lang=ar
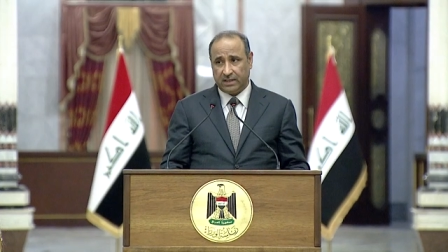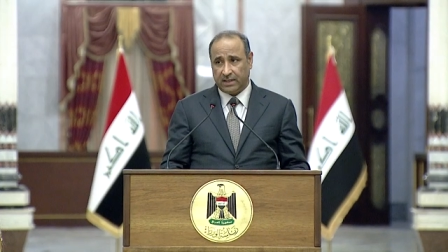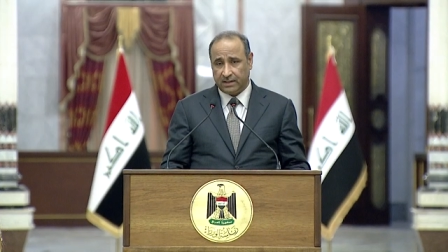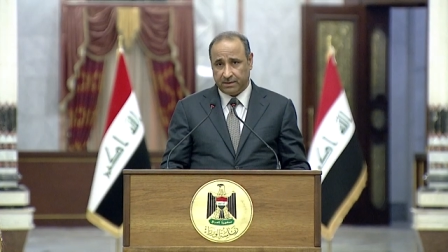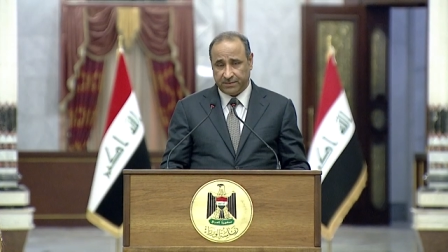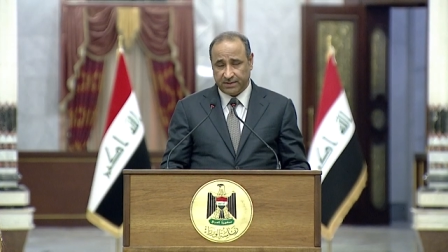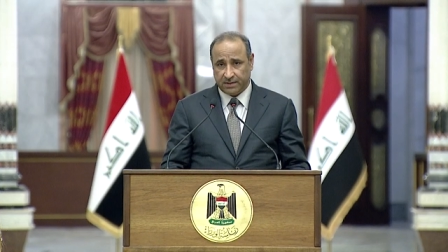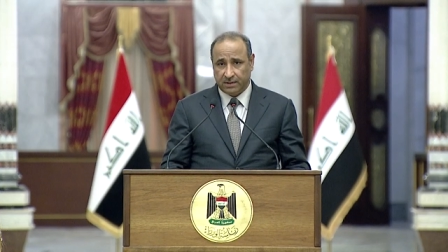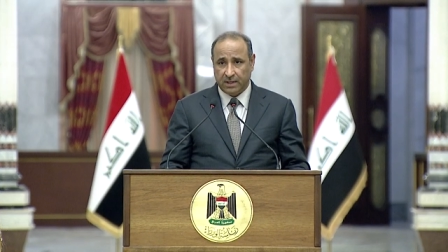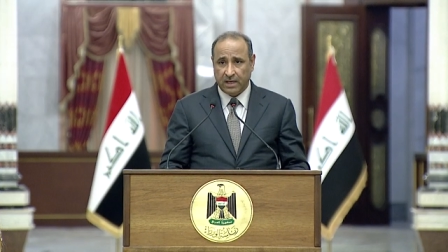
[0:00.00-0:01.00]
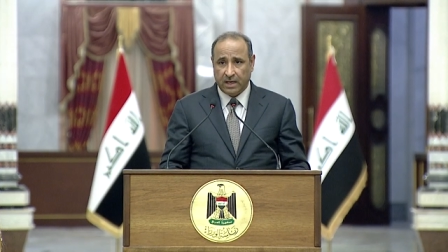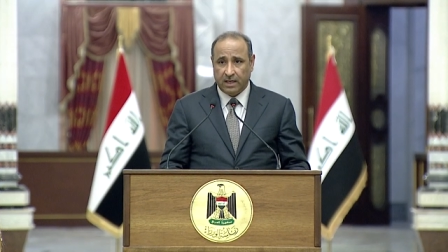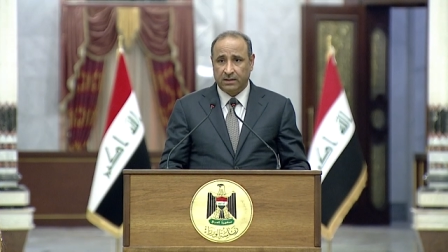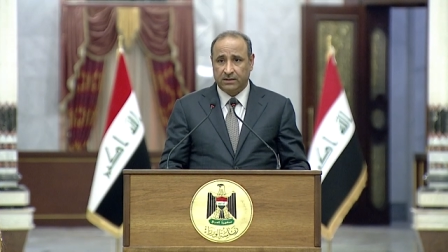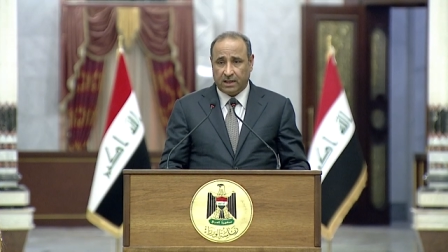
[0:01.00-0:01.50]
العالمية
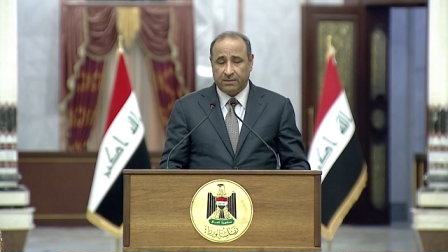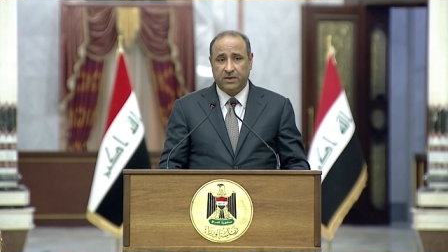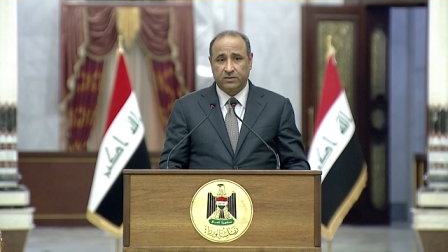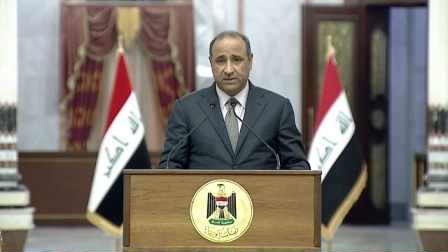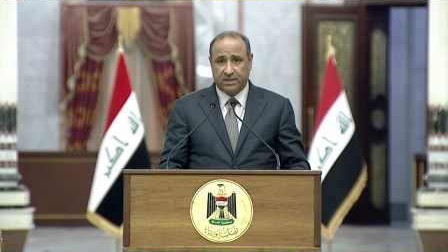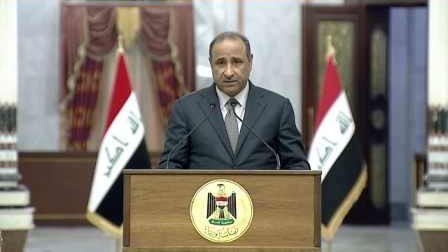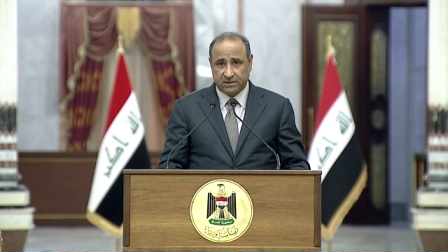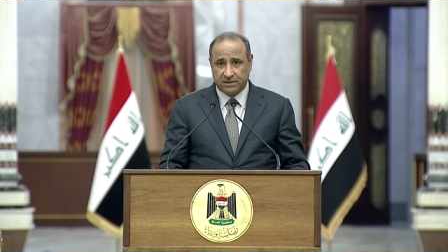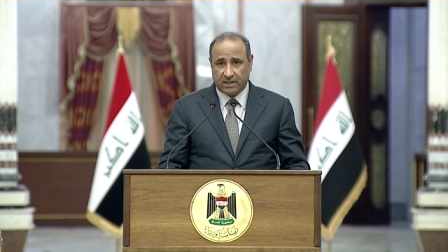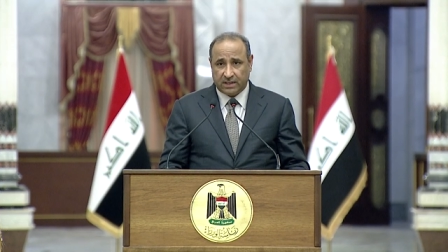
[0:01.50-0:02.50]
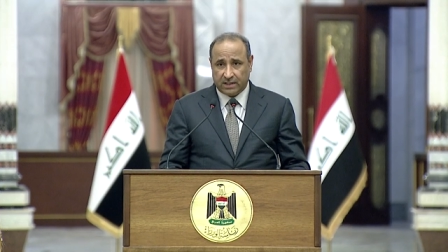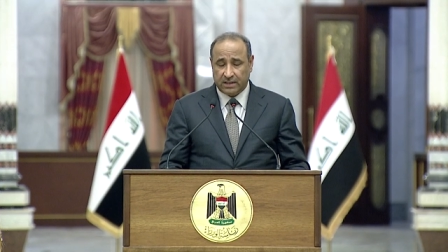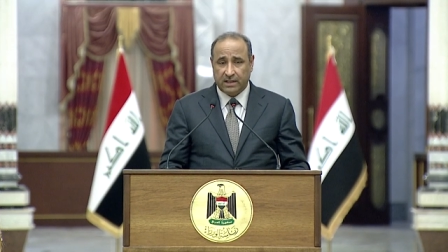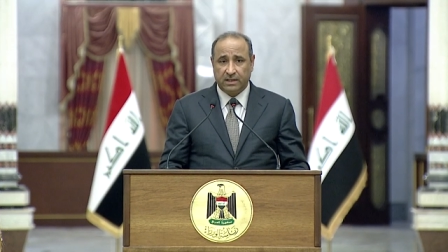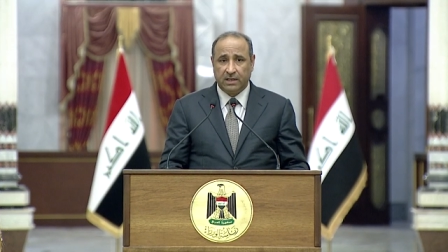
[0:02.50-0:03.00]
تعمل وزارة الصحة
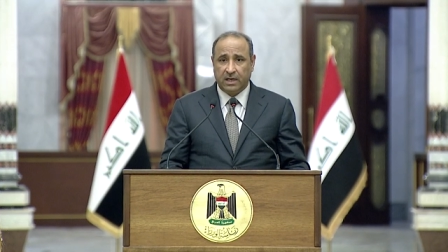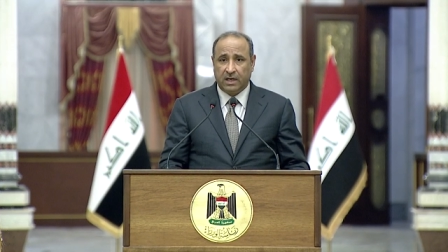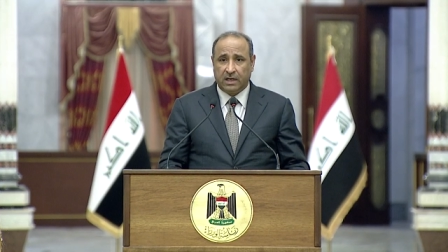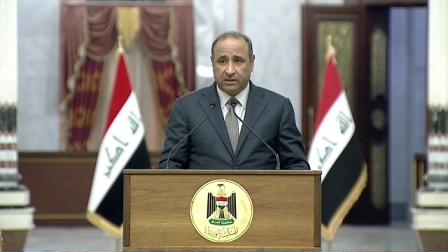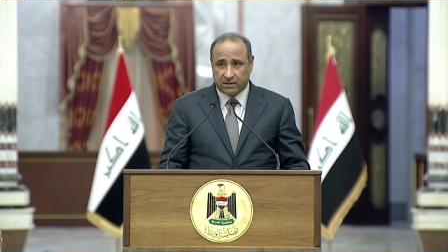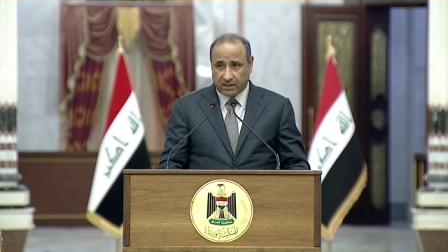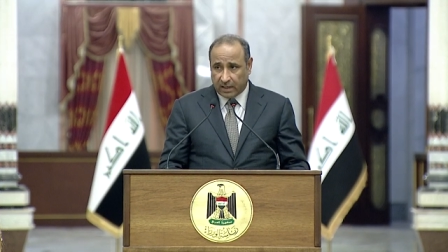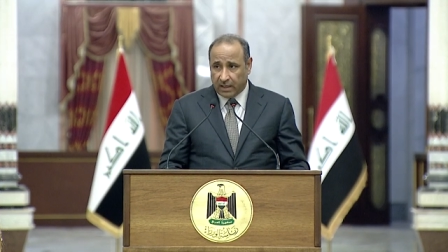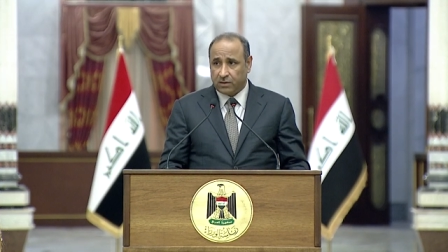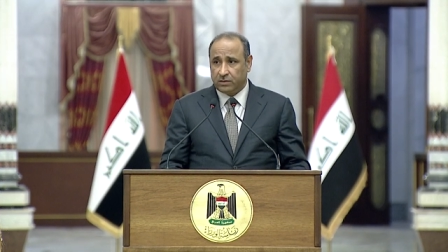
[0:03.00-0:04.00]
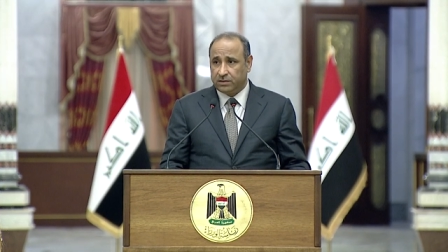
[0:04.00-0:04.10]
على التعاقد